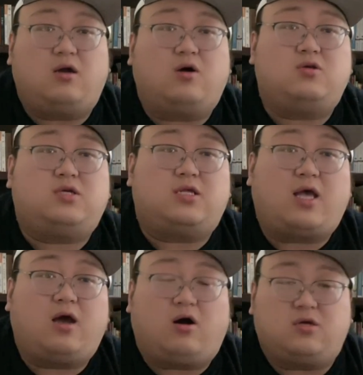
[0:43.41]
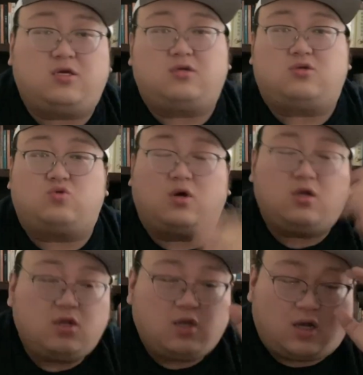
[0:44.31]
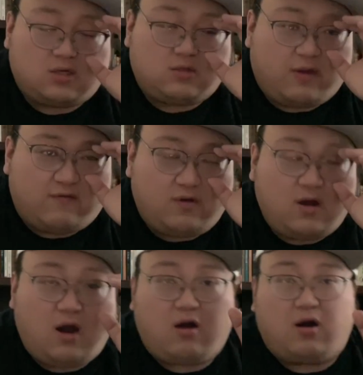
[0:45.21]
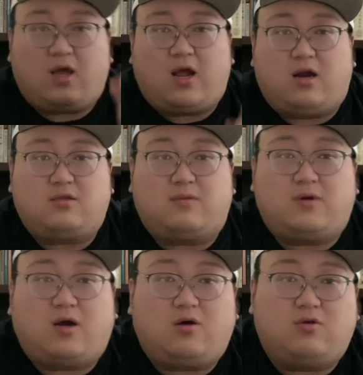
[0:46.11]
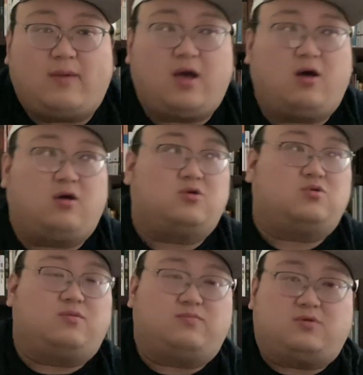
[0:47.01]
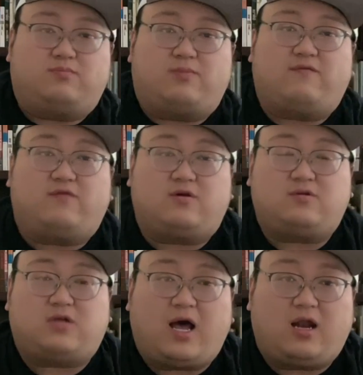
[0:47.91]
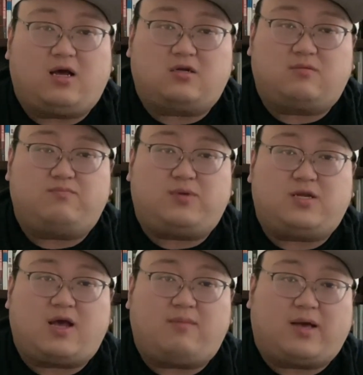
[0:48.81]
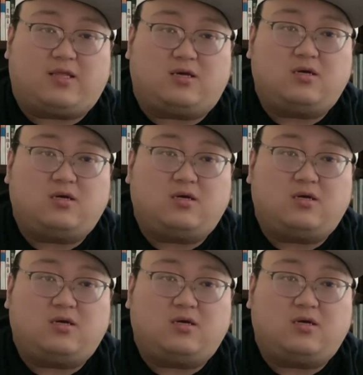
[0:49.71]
然后现在好像是说啊，是被封号了还是怎么着，对吧？好像说什么被封杀了，什么 B 站把它